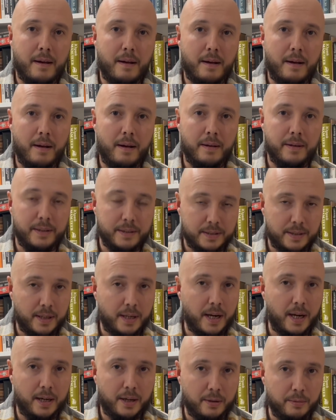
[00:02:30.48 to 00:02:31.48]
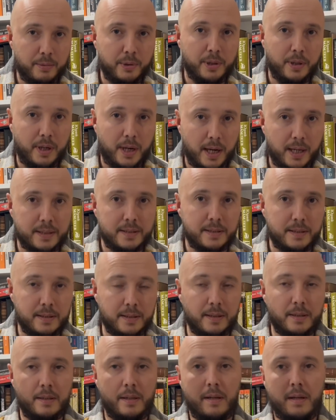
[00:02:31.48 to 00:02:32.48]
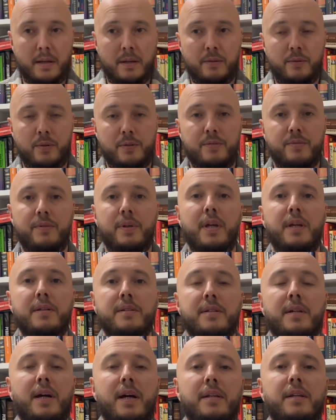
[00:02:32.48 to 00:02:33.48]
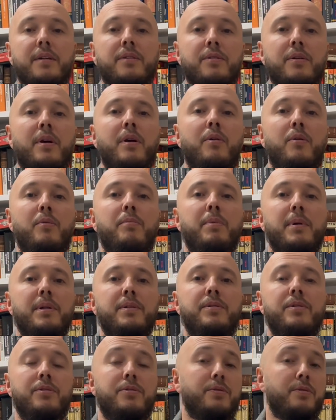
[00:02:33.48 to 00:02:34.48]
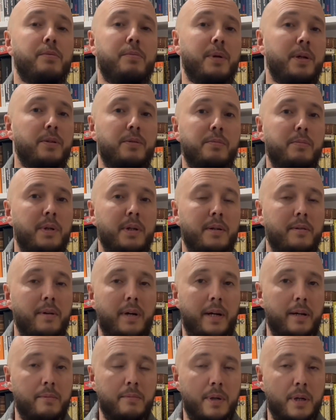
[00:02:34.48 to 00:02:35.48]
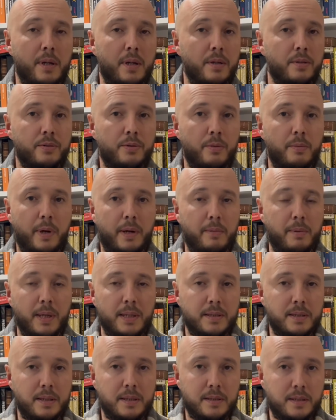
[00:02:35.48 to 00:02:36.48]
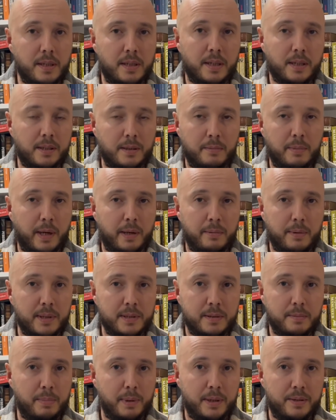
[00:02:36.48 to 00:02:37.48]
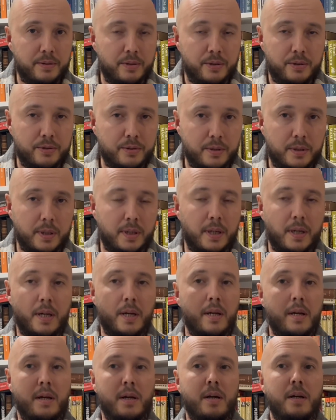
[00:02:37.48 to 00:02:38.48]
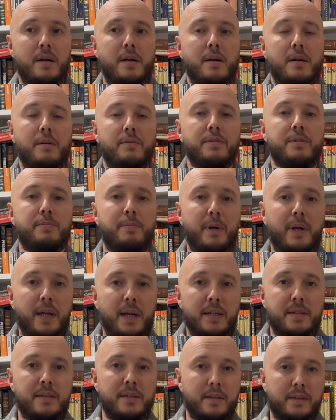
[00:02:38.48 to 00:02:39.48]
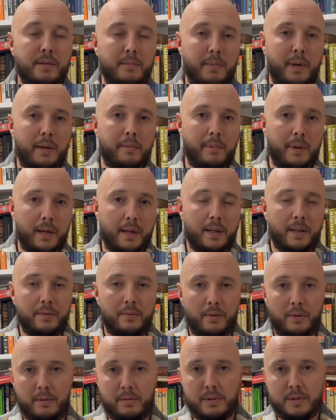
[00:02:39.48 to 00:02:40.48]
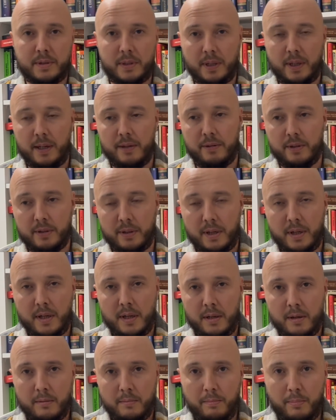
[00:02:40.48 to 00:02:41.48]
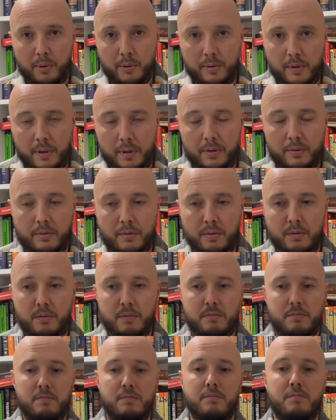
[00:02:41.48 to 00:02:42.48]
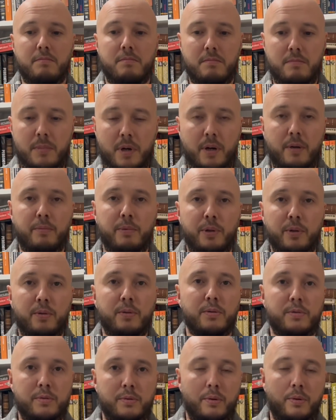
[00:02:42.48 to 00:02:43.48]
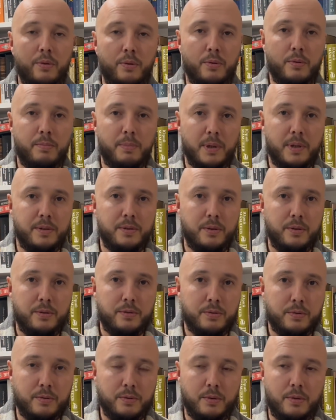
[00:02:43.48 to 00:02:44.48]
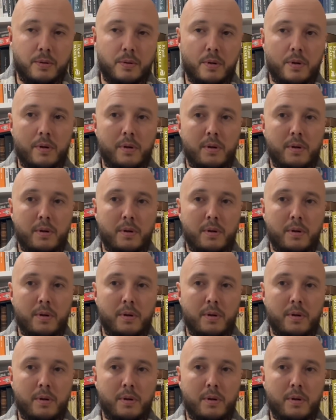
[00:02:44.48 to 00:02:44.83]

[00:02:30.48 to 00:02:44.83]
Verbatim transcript: а, языка коммуникации. То есть вне языка нет никакого политического, поэтому мы и говорим, что борьба за язык это борьба за политическое а, восприятие, это борьба, которая выстраивает подлинную коммуникационную политическую